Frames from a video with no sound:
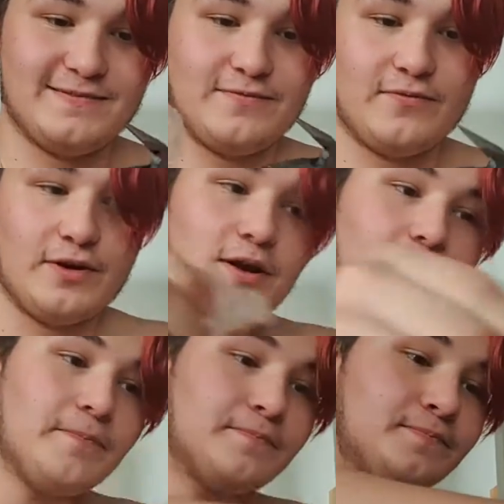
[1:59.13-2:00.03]
voilà
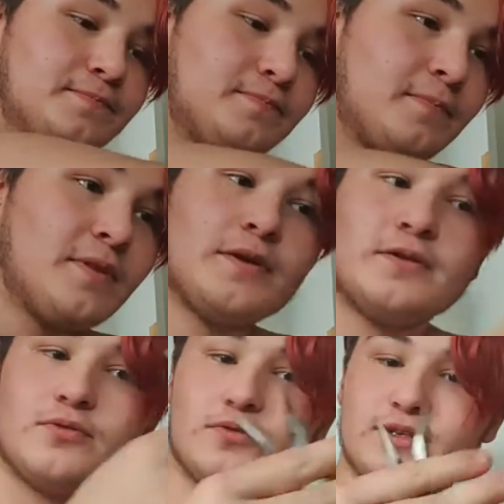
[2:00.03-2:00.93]

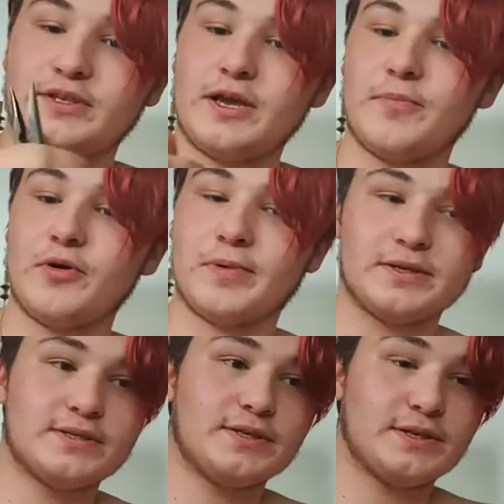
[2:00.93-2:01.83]
c'est très propre,
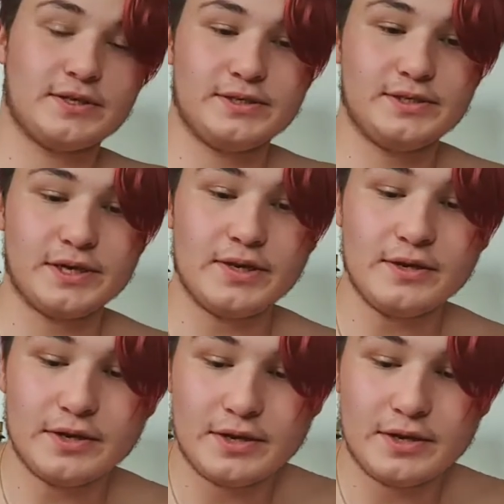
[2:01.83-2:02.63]
hein, c'est nickel.